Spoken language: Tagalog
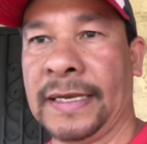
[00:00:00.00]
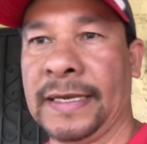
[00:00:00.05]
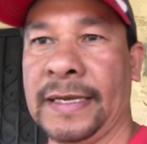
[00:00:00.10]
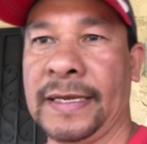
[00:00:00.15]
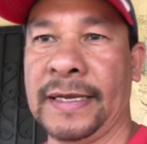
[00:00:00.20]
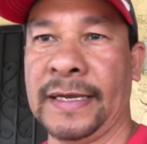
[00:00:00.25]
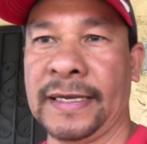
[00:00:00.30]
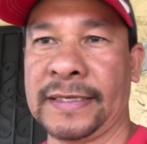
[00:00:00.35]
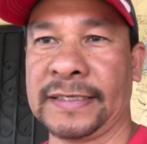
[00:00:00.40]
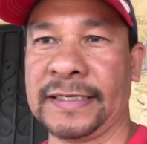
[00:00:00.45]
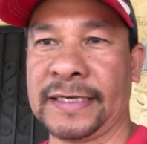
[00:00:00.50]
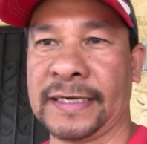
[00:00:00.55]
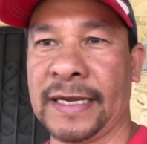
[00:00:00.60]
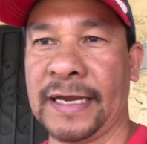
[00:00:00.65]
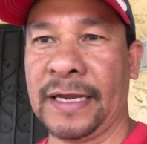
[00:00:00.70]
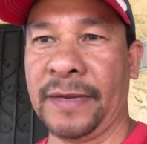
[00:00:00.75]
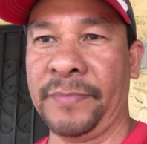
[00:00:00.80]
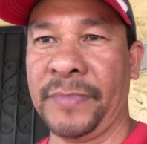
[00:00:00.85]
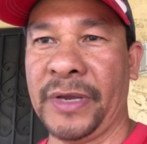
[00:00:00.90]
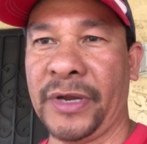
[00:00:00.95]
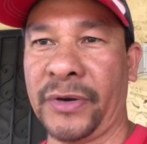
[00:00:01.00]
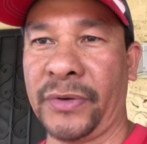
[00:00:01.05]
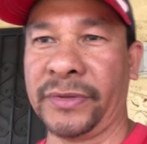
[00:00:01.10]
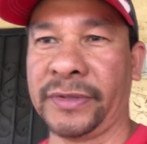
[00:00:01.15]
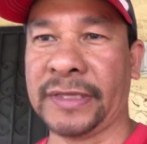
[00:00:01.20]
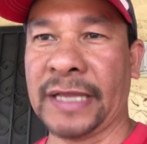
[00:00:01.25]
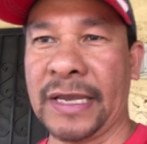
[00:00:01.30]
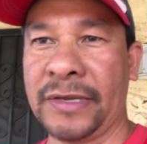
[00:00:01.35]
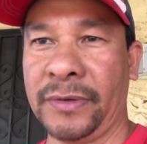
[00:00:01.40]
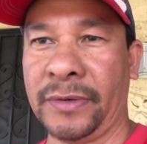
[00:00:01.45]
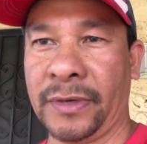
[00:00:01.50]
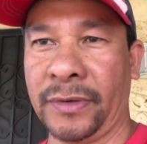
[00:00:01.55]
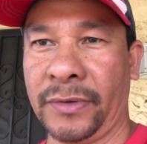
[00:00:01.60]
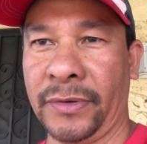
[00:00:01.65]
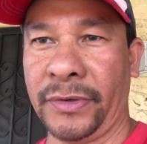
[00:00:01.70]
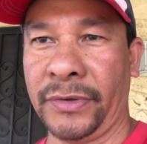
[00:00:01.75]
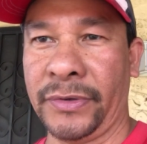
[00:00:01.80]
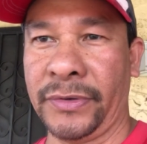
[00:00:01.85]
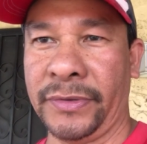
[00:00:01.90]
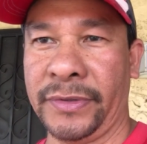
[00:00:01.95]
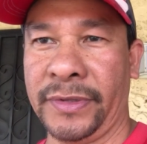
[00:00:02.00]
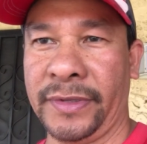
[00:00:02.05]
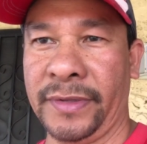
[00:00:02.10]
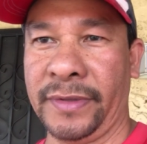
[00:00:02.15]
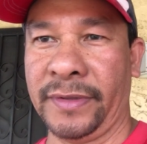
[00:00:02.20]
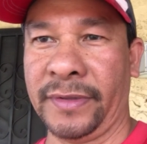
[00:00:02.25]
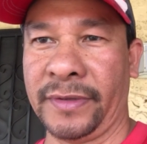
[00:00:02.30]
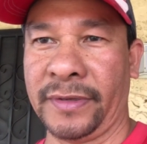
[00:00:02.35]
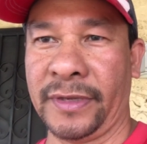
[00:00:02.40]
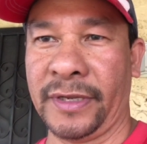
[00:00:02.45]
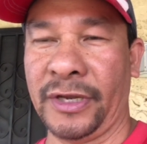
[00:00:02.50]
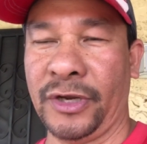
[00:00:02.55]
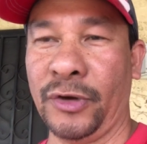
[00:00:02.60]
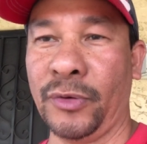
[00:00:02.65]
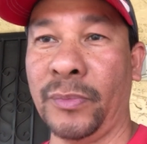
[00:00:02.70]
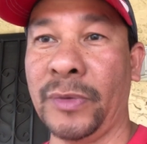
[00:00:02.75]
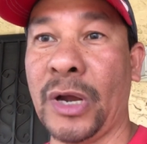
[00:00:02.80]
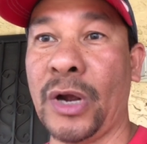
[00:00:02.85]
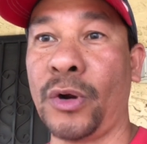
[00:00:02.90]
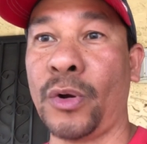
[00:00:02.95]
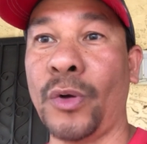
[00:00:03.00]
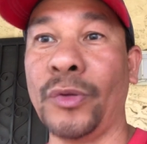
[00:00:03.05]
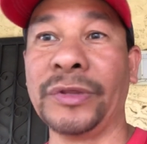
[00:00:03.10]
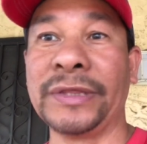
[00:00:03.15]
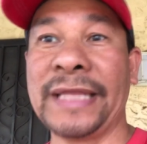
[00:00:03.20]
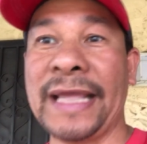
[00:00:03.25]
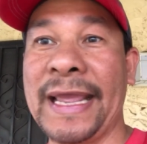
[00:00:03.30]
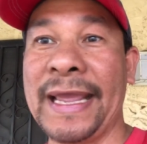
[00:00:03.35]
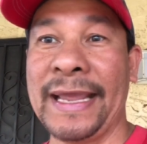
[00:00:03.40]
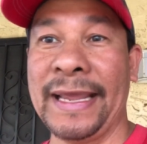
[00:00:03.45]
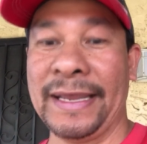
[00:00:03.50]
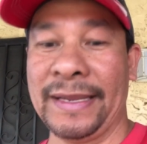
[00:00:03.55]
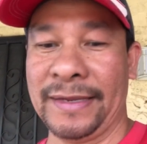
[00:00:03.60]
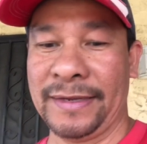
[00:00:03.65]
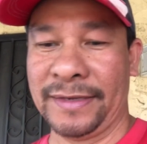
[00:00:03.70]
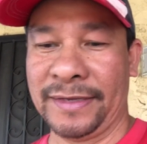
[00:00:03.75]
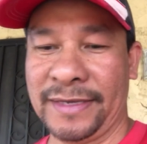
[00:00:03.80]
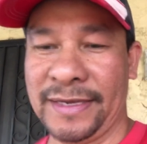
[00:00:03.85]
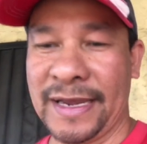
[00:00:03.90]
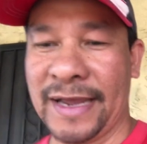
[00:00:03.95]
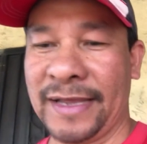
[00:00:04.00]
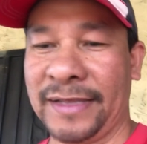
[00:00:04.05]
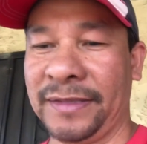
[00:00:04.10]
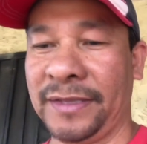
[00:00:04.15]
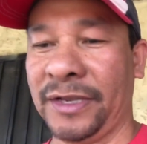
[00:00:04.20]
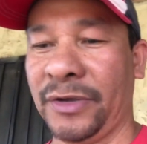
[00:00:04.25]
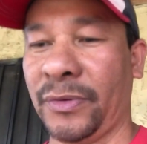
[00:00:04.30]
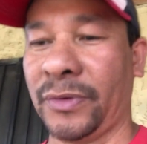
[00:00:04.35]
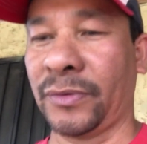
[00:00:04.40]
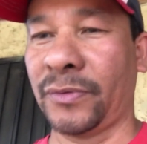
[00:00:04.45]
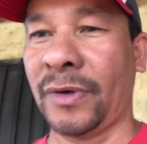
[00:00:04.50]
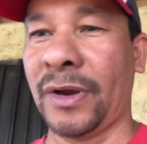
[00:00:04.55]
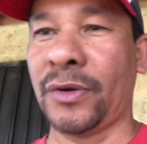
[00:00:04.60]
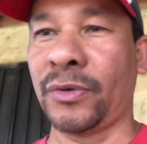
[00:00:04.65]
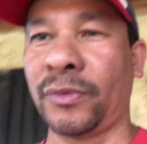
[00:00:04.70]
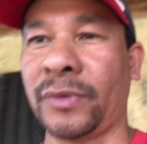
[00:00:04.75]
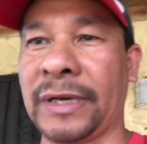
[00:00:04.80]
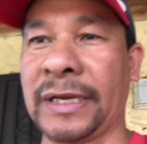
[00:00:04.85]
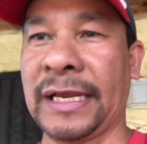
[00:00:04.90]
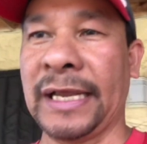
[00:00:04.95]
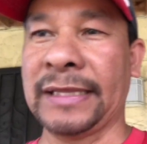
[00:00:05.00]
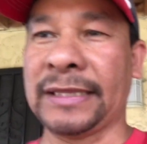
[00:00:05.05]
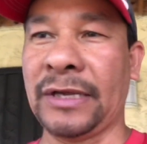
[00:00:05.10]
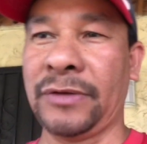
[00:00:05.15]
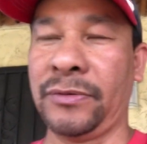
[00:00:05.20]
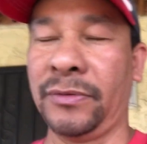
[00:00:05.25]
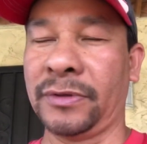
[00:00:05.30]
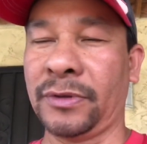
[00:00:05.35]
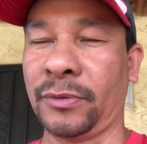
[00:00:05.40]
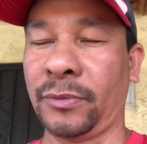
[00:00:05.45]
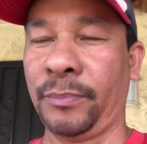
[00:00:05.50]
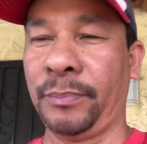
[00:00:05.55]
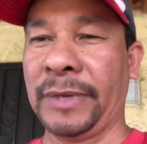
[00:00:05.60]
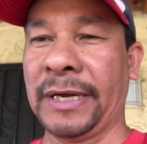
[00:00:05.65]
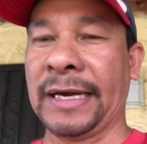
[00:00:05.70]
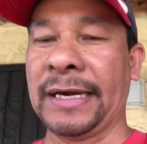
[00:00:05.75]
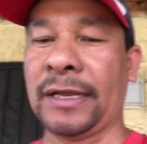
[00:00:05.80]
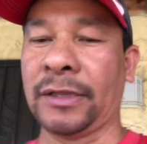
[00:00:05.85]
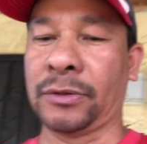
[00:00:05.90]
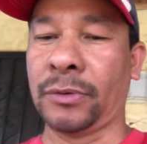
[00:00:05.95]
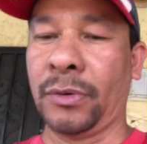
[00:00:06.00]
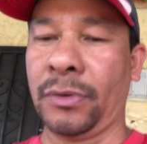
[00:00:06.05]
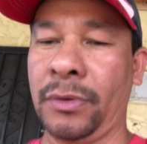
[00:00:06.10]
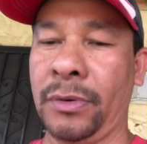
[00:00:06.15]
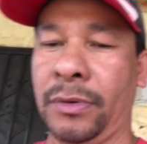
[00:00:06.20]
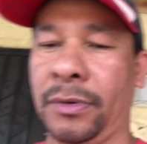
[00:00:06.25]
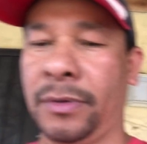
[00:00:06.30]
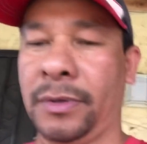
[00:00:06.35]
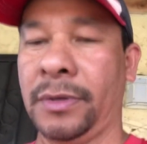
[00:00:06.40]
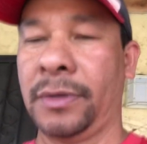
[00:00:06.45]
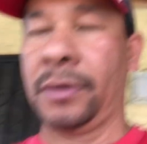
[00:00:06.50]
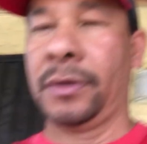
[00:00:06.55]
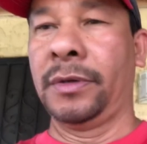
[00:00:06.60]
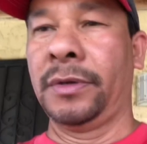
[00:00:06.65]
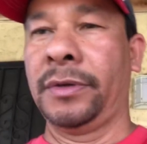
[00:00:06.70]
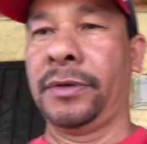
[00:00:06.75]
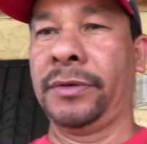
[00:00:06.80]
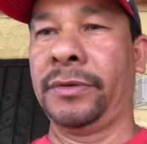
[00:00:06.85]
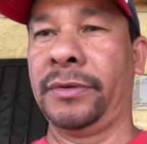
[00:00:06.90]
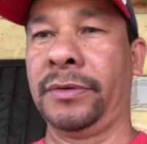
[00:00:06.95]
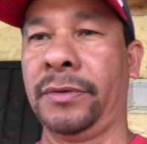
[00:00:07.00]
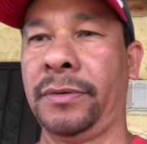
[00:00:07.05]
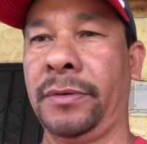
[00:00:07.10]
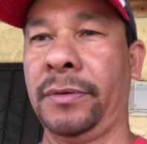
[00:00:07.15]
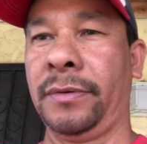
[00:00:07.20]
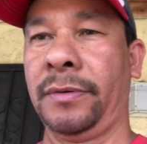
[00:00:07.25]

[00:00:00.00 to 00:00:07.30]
at saka meron tayong ano yon inom ng konti ayan ewan ko lang kung nakita nyo itong beer na to yung